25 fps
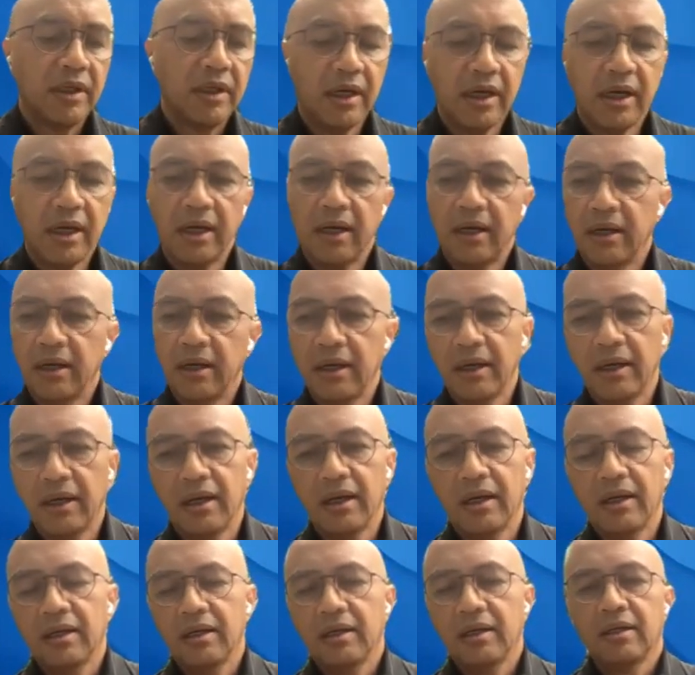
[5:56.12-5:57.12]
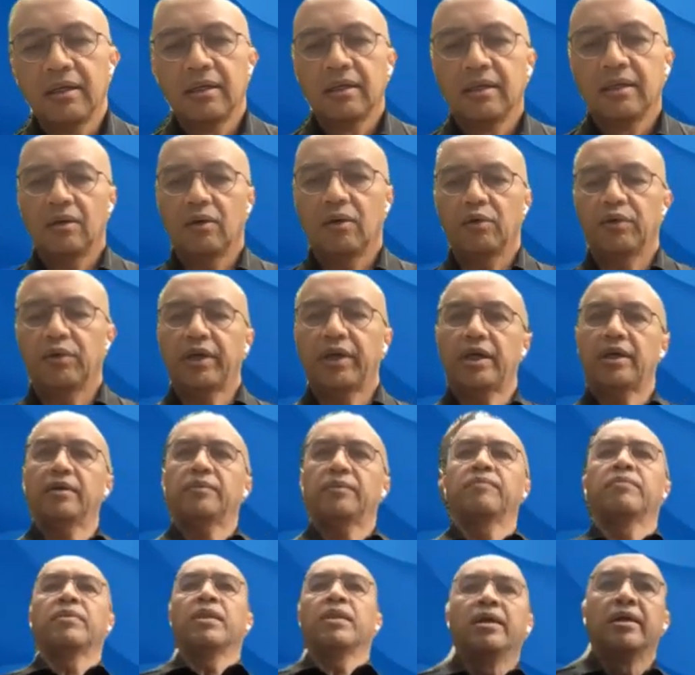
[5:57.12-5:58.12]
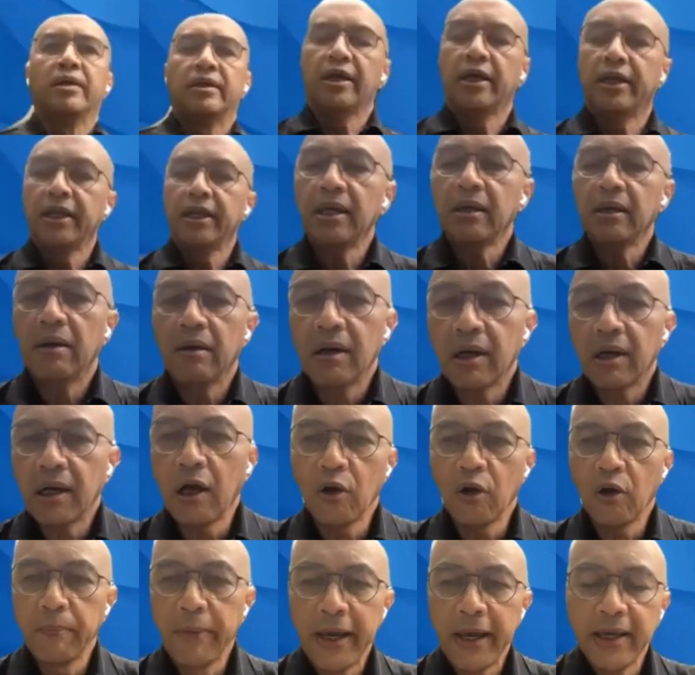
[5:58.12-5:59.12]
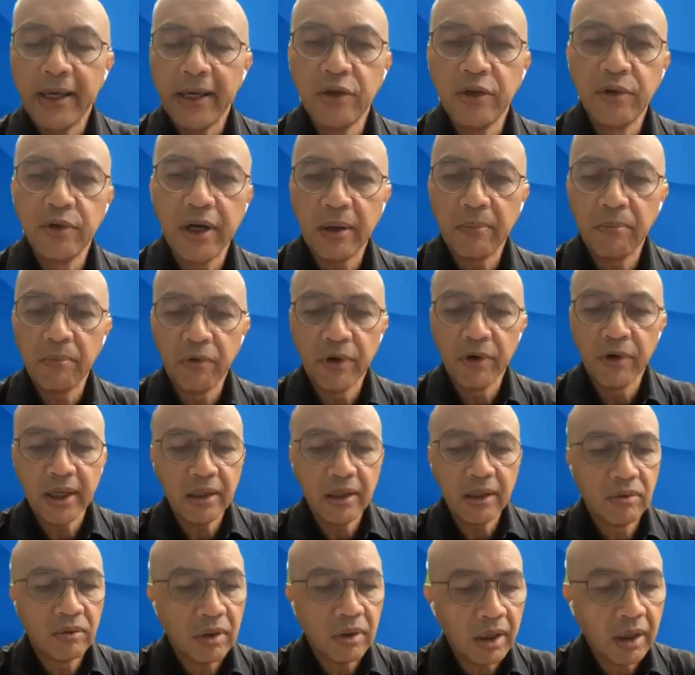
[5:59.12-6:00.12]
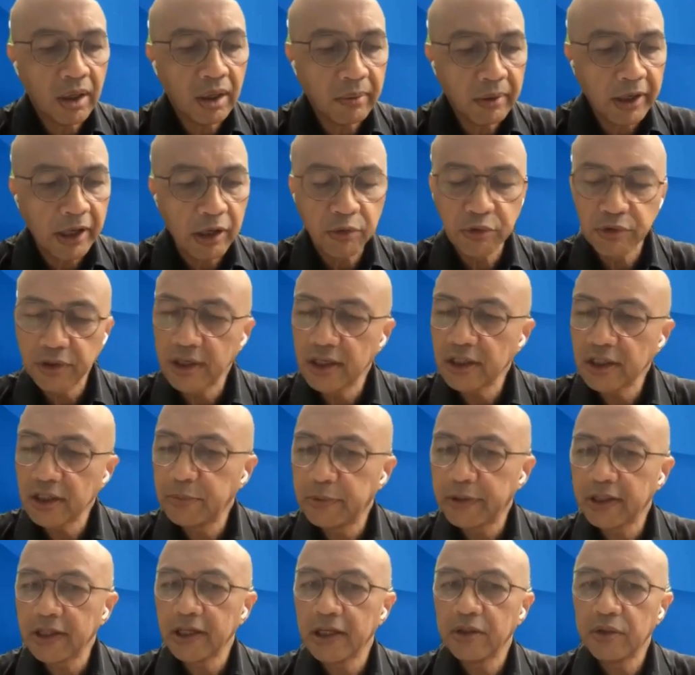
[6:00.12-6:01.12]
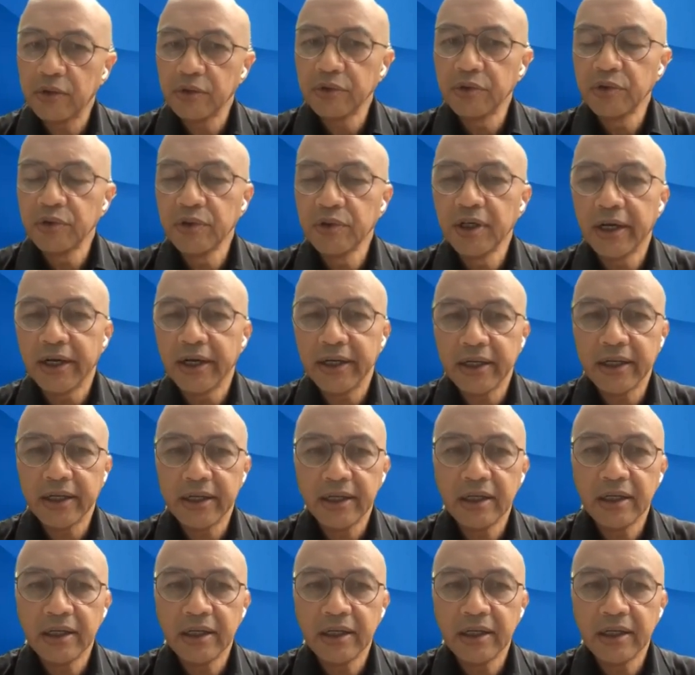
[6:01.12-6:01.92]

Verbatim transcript: Ya, ya, ya. Oke. Okay. Jadi kalau BI juga mungkin uh, ngikutin seperti itu juga ya.